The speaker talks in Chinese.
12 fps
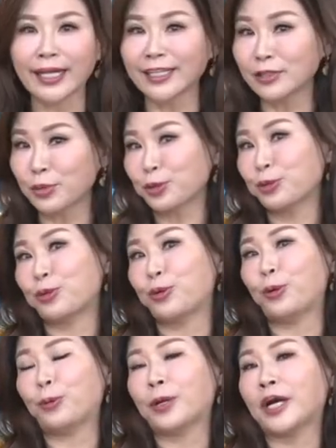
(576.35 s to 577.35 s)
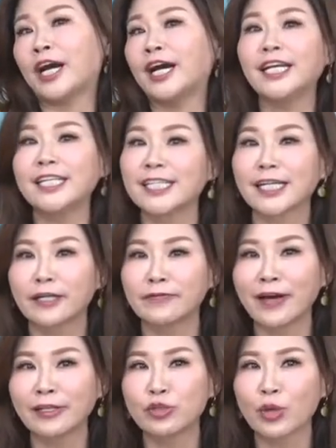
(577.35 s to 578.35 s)
它就可以整个
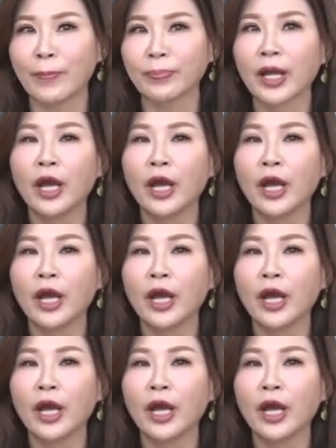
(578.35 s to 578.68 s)
翻转。